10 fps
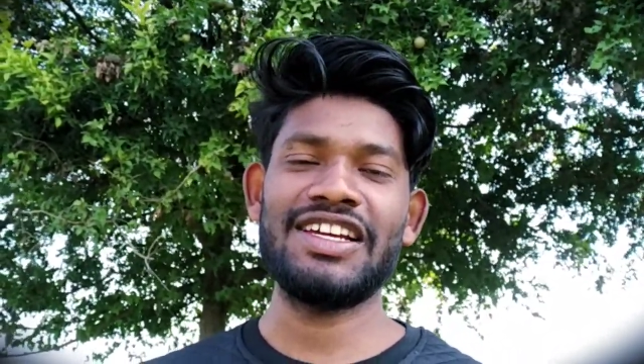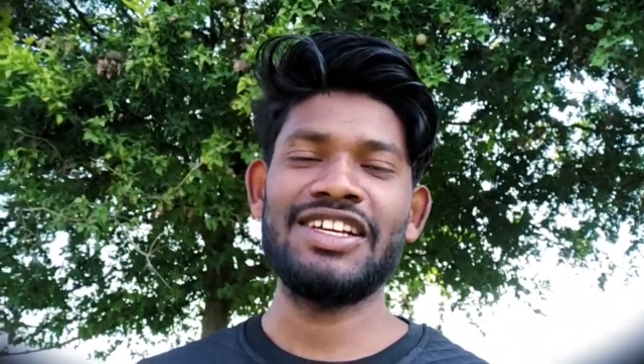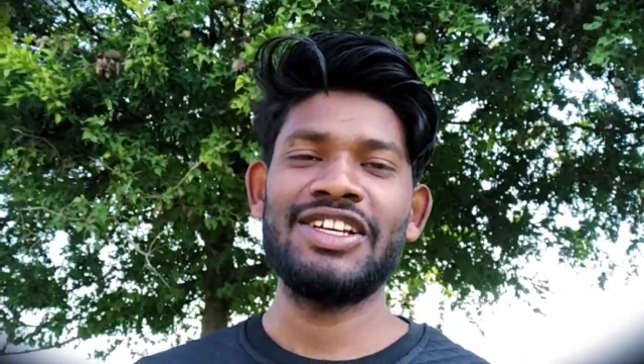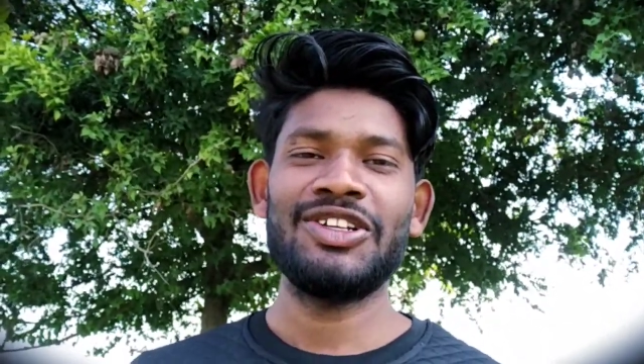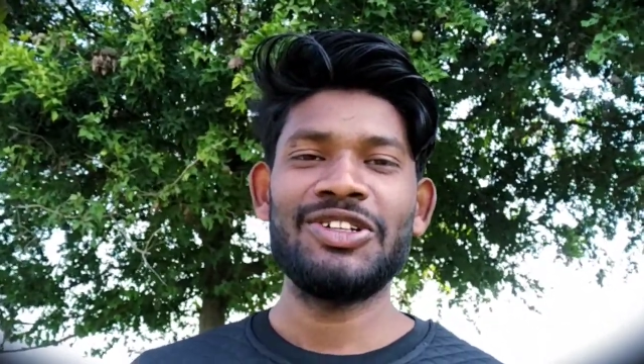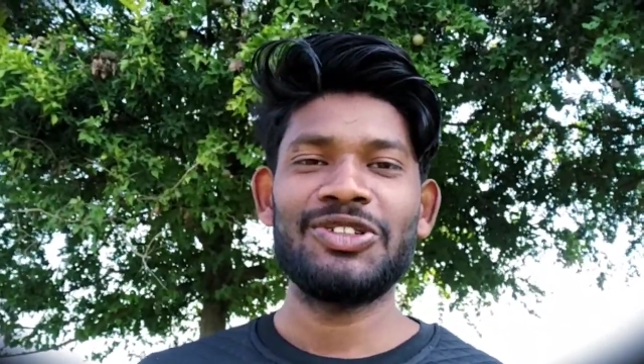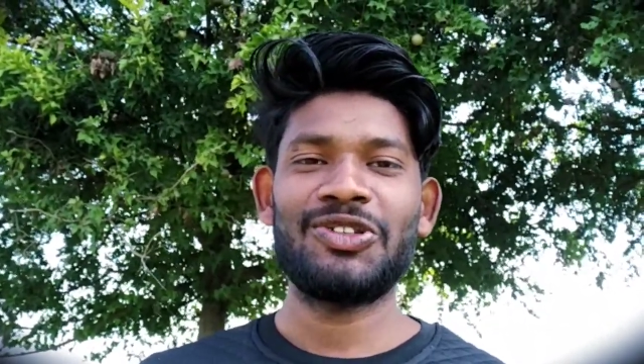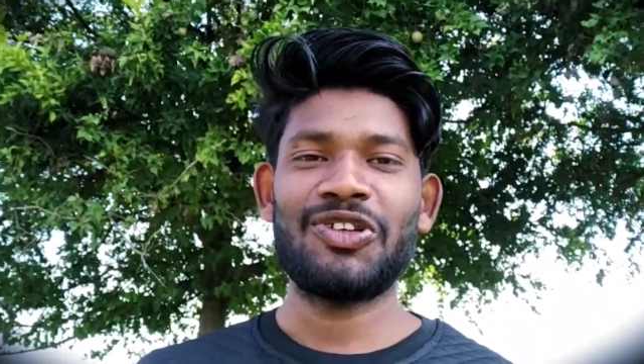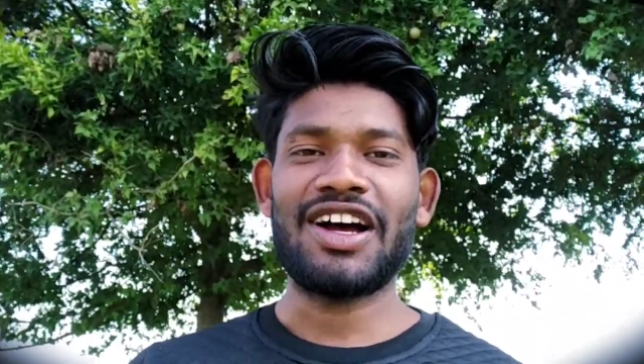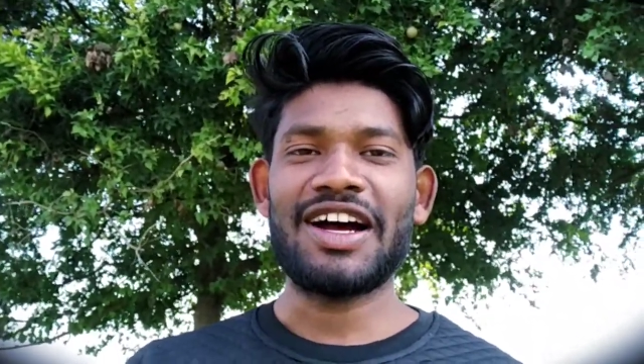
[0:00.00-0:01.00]
हैं
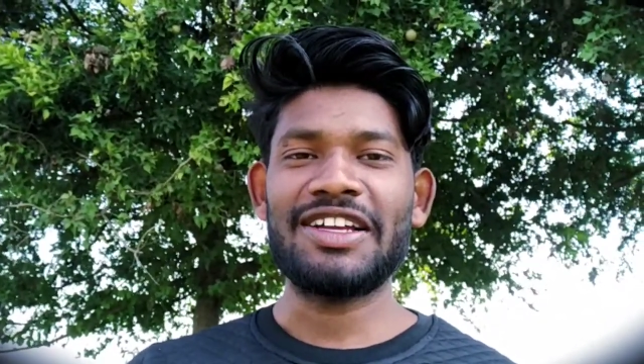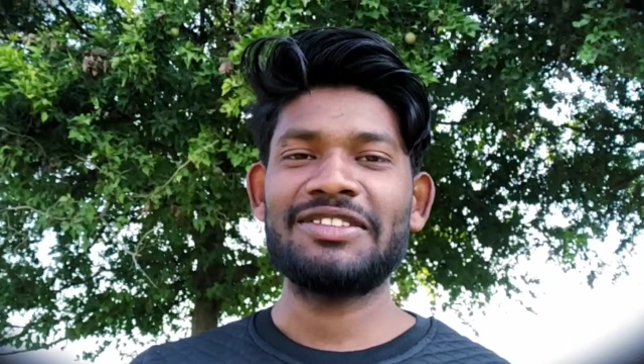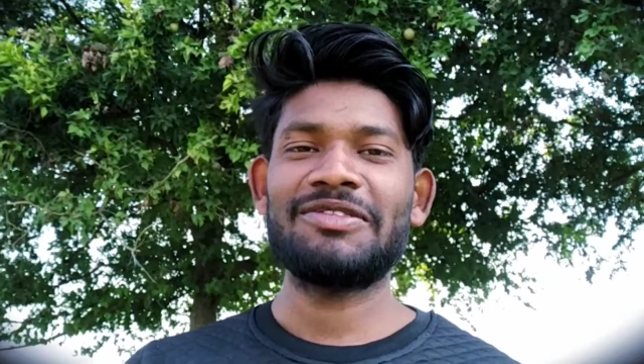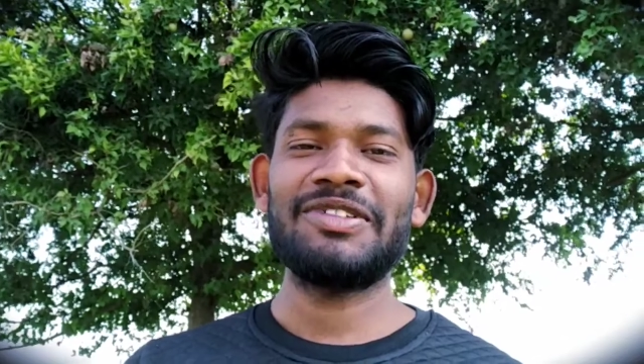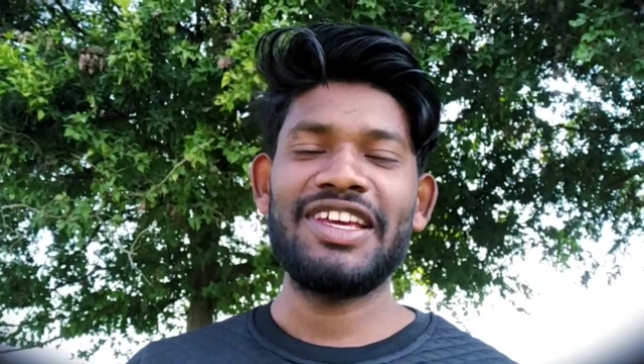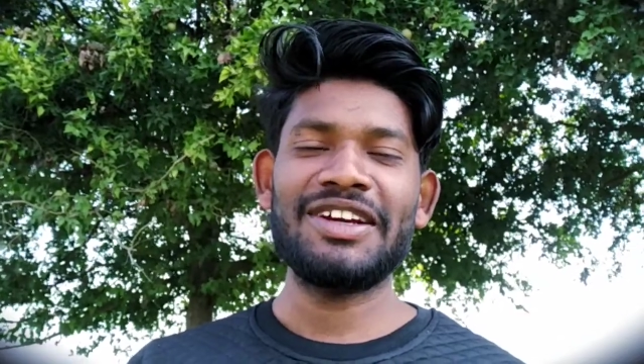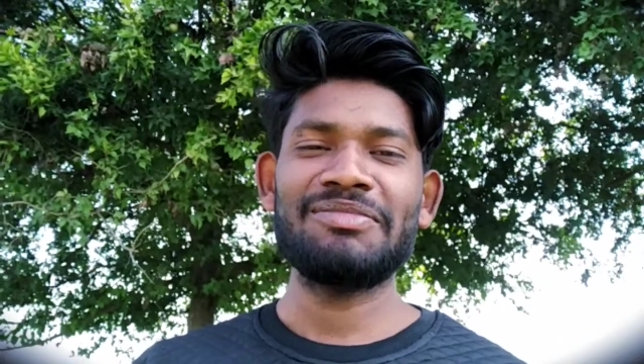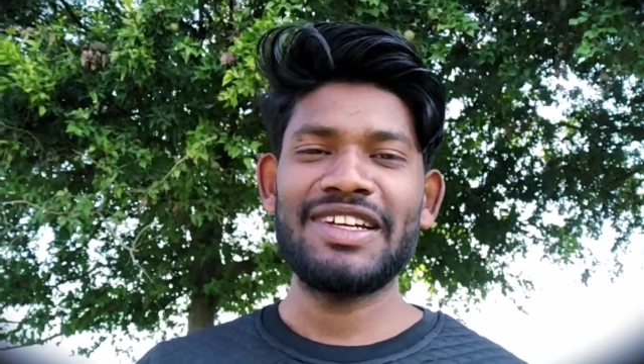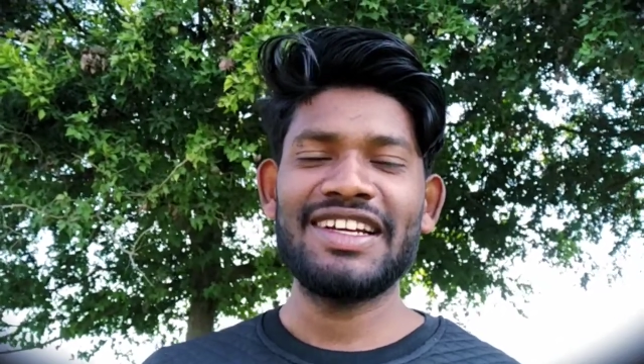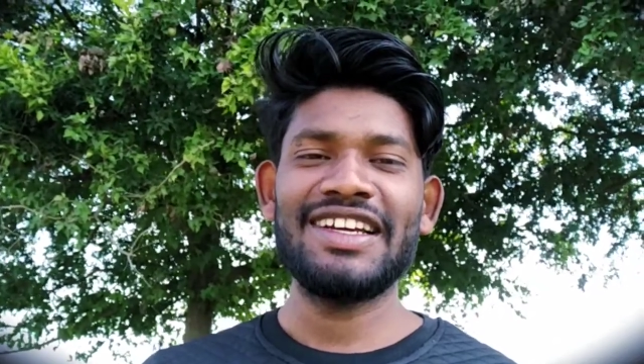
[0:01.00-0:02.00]
तो आज एक
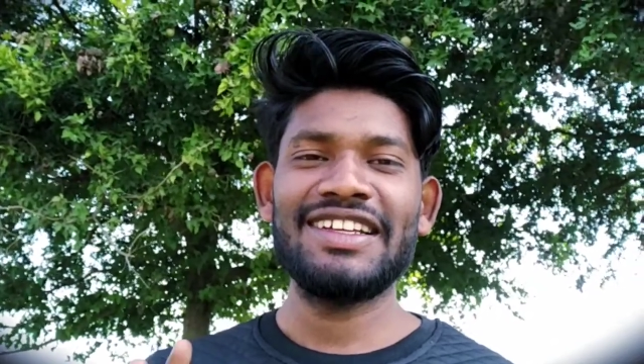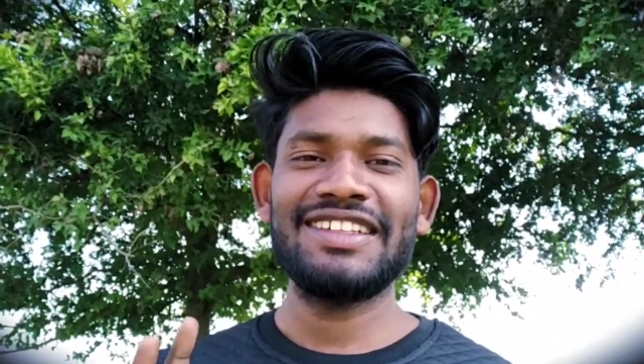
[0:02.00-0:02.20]
महीने